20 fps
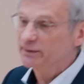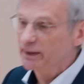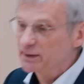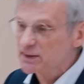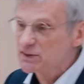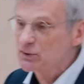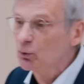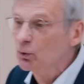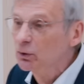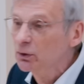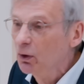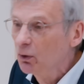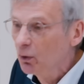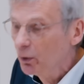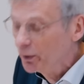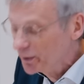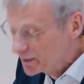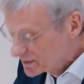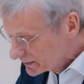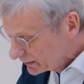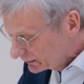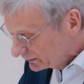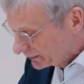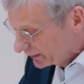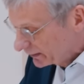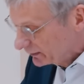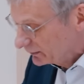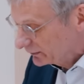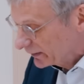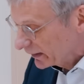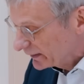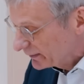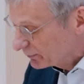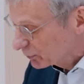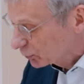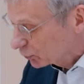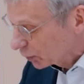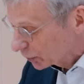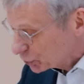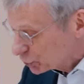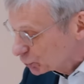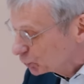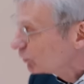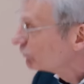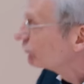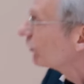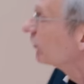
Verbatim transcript: Dennis Hohloch äußern, den der liebe Gott schuf,